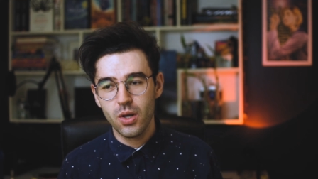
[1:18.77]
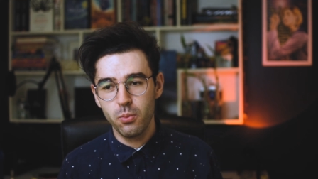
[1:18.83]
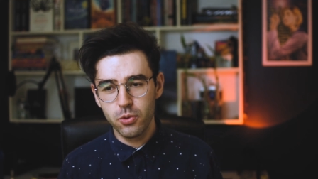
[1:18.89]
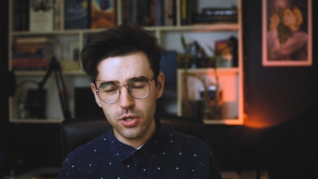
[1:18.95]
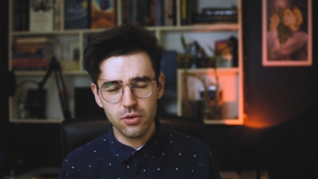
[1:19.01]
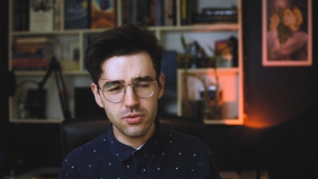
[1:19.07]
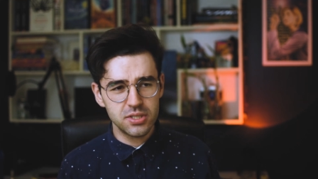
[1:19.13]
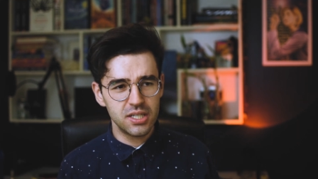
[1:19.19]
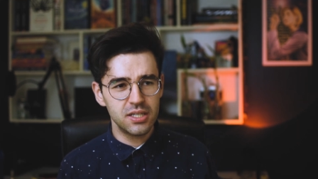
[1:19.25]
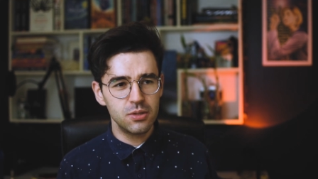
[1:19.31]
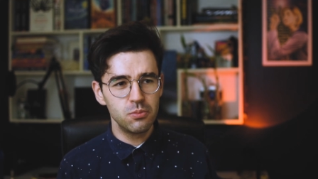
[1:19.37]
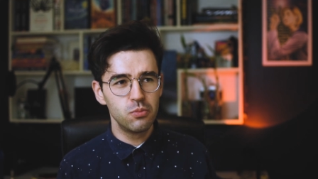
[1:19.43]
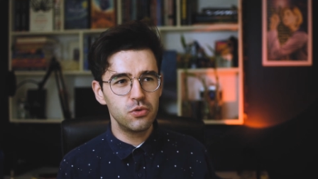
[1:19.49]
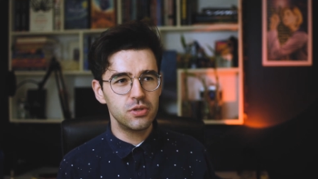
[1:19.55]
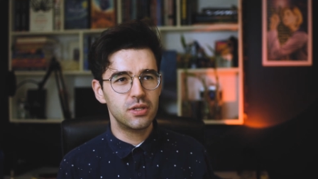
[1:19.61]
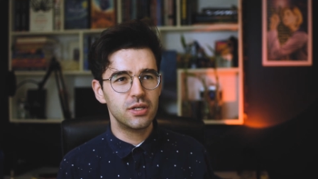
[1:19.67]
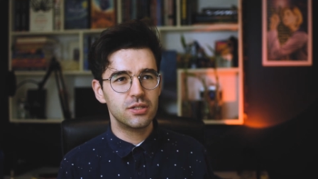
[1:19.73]
Porque eu sei que
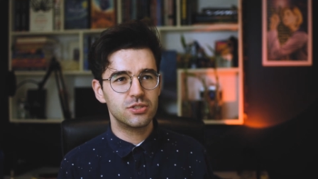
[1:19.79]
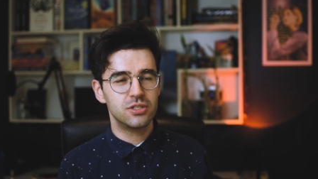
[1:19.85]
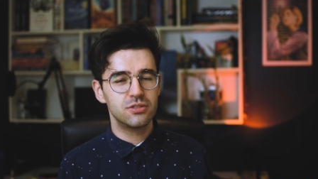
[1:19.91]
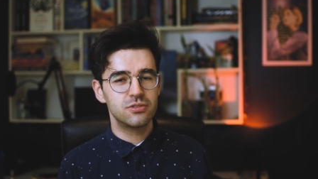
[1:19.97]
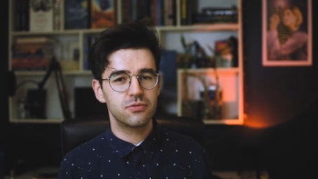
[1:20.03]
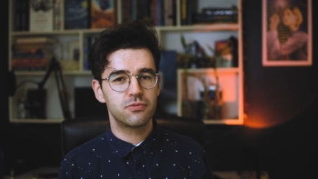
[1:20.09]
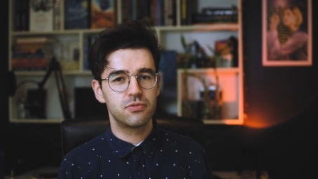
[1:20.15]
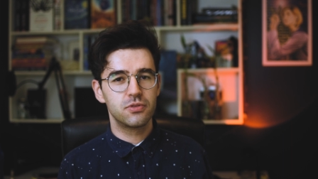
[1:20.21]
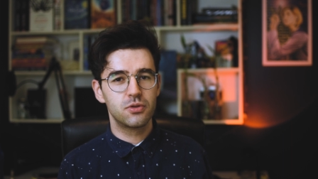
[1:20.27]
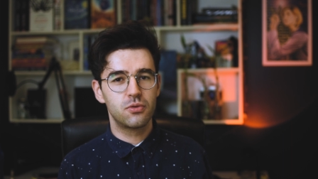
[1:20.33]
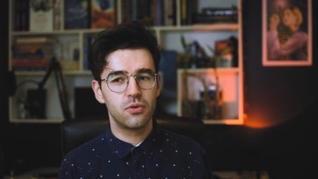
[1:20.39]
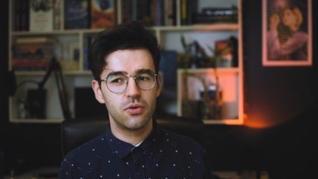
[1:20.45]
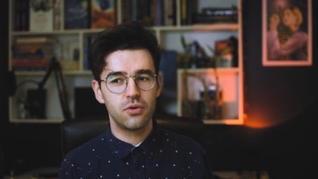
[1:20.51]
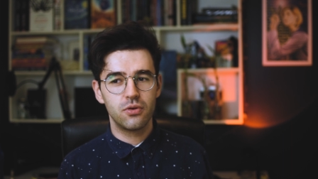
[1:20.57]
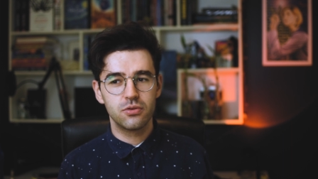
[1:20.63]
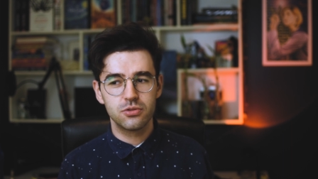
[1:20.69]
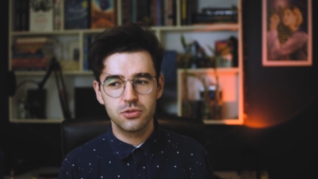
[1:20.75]
muita gente
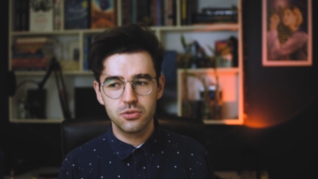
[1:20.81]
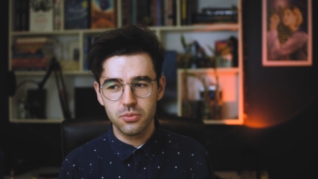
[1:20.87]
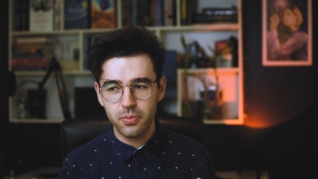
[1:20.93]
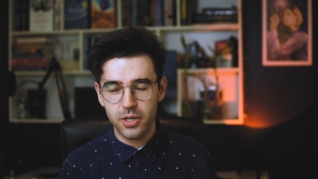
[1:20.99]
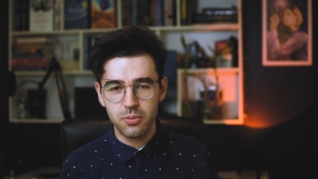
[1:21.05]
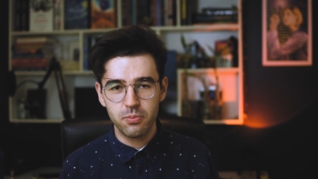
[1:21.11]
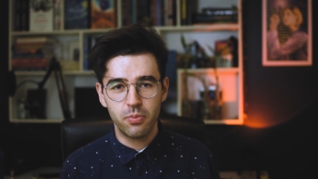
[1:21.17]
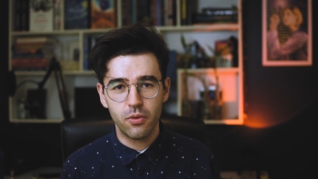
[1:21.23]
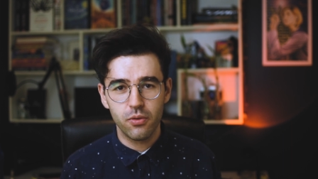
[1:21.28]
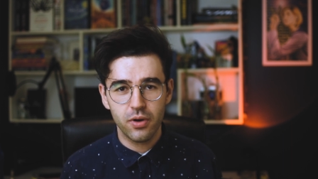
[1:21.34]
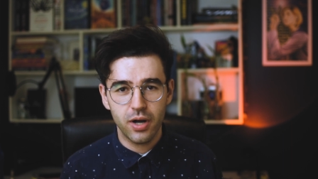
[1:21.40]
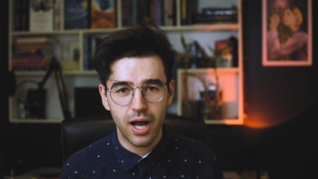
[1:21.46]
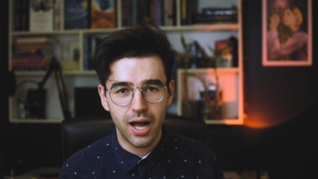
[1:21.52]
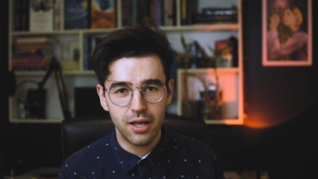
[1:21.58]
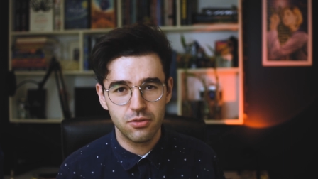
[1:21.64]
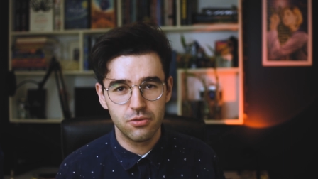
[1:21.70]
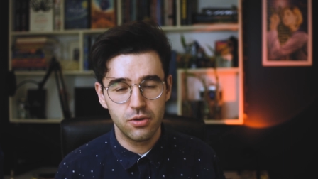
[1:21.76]
ficou super
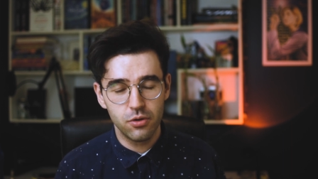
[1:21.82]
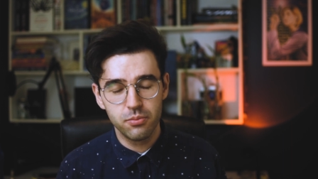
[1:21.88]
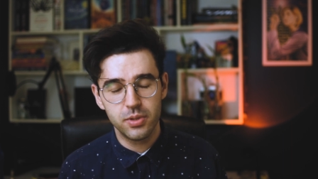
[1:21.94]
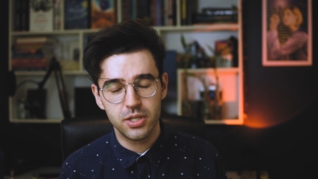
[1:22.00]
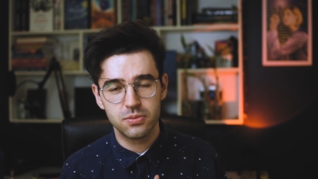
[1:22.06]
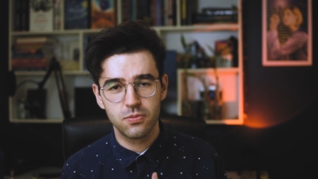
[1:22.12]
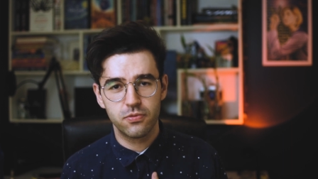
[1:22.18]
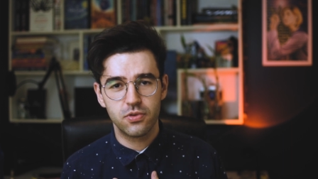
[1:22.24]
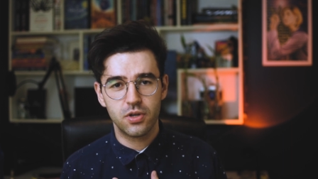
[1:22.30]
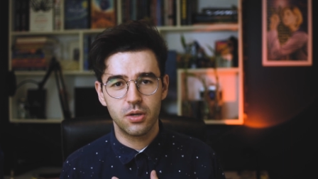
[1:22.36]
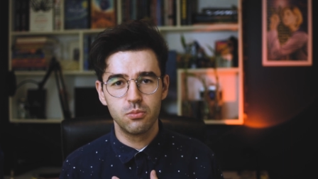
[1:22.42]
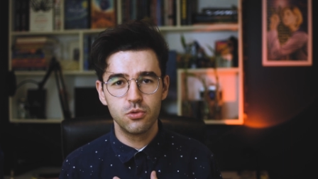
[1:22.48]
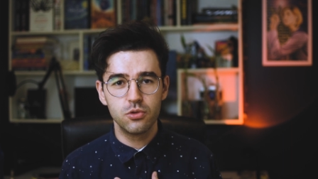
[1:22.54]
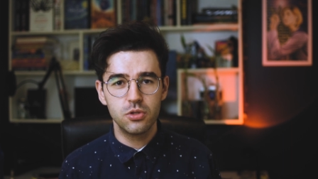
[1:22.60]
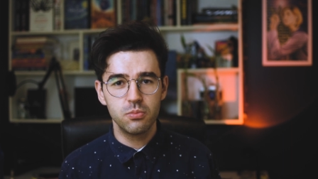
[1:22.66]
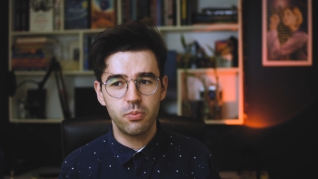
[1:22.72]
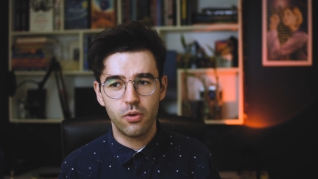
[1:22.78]
empolgado, eu mesmo fiquei
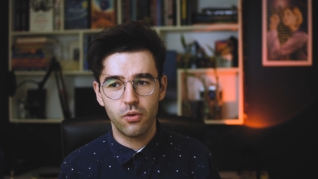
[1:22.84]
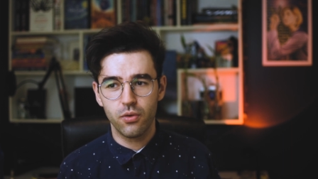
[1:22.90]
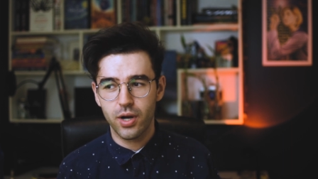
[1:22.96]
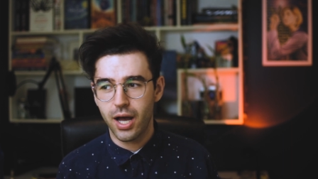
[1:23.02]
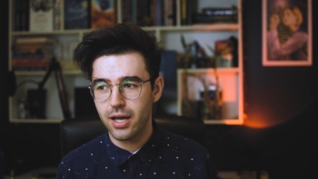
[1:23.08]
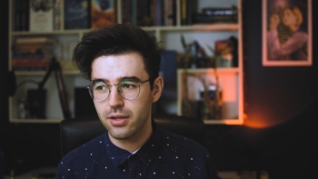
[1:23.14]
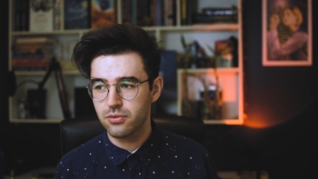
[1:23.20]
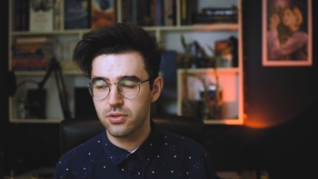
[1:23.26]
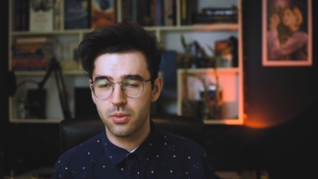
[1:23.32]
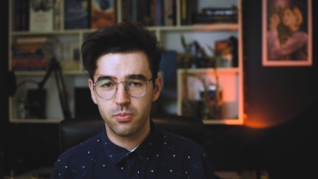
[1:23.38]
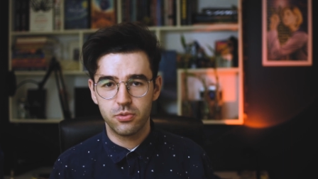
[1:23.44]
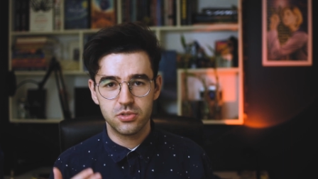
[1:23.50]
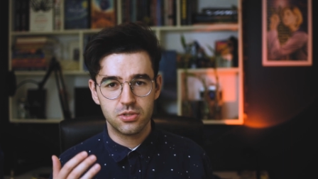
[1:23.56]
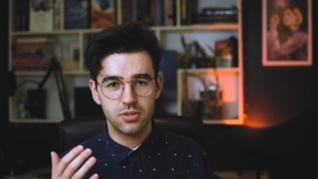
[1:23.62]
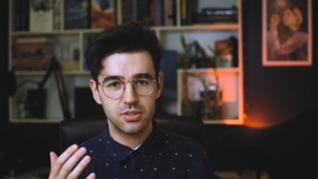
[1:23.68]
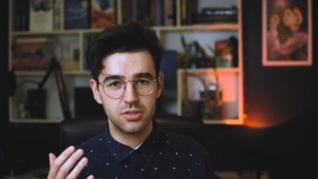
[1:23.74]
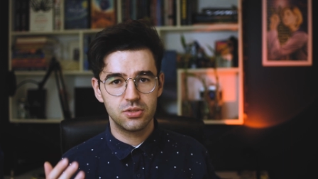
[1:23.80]
muito empolgado
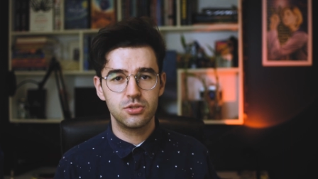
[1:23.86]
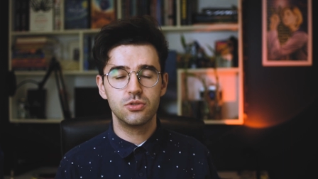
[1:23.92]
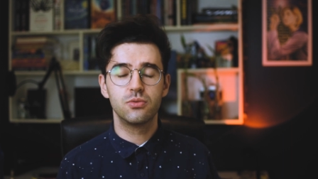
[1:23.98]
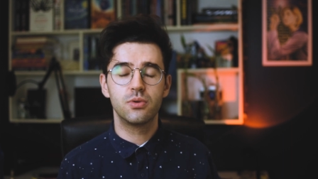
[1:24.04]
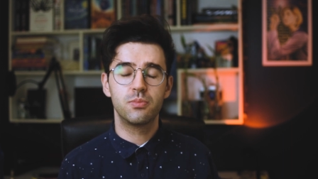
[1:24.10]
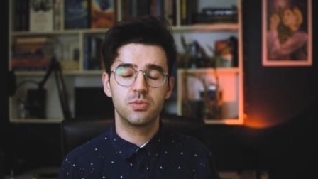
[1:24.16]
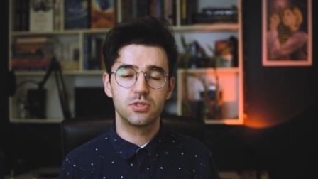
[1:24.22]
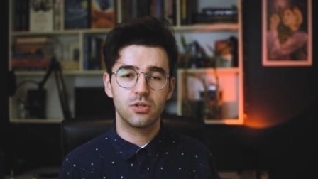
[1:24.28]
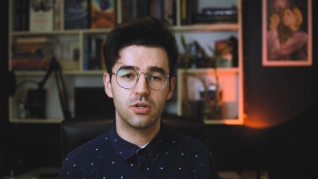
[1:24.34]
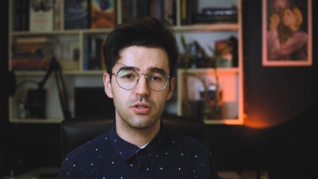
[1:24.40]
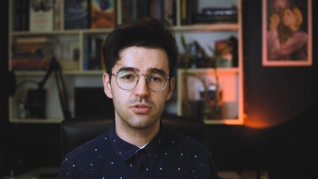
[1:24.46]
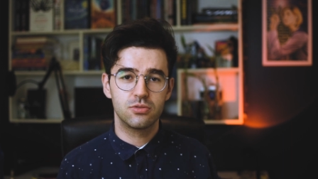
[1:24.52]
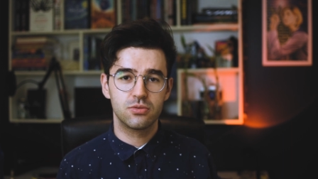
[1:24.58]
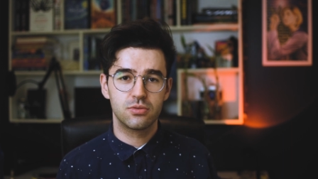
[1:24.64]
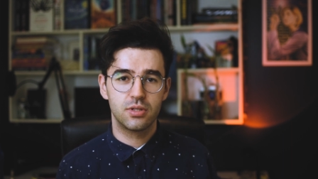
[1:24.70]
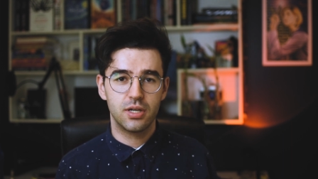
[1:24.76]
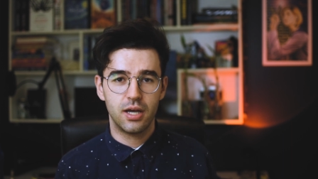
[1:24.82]
depois que eu assisti o
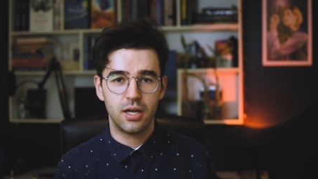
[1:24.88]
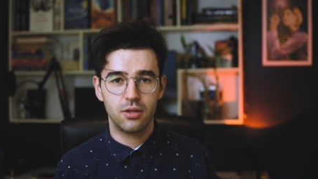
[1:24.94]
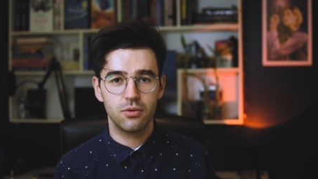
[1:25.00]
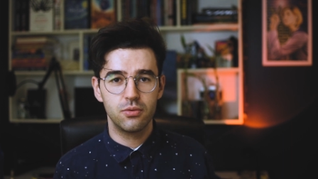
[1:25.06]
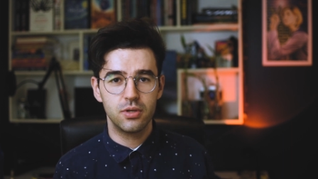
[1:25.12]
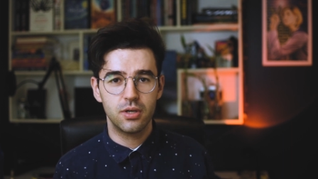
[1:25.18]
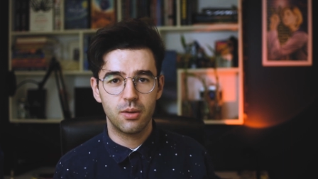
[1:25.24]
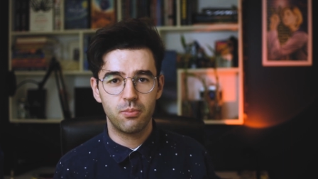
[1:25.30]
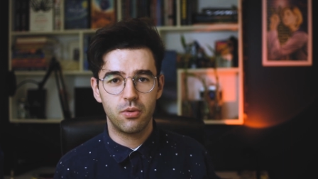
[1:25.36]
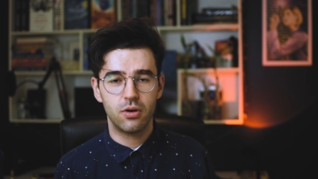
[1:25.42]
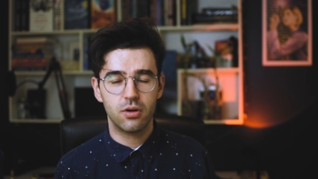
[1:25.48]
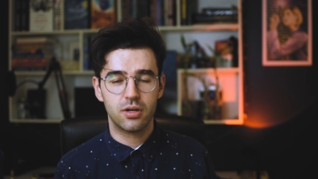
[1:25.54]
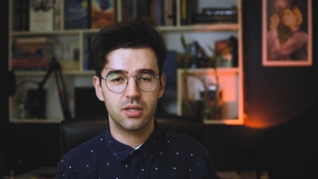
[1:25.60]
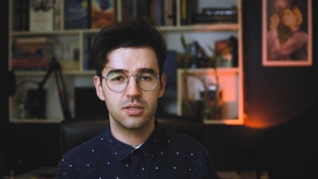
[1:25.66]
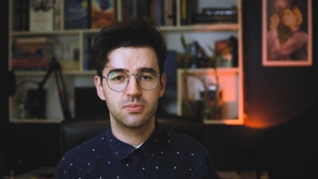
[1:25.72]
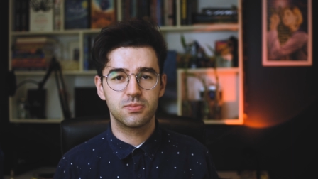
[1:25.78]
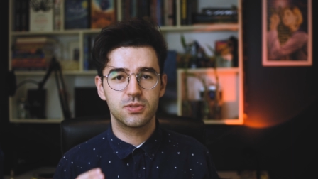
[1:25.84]
episódio The Halloween
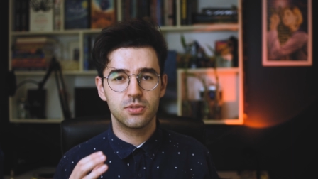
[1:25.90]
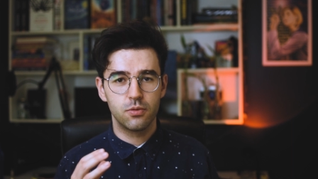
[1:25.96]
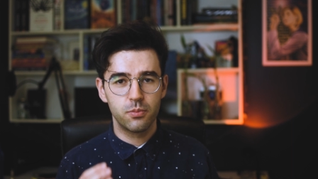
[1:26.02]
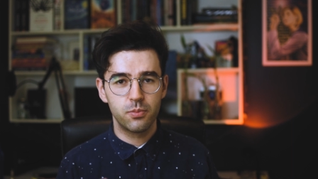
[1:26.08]
Apocalypse,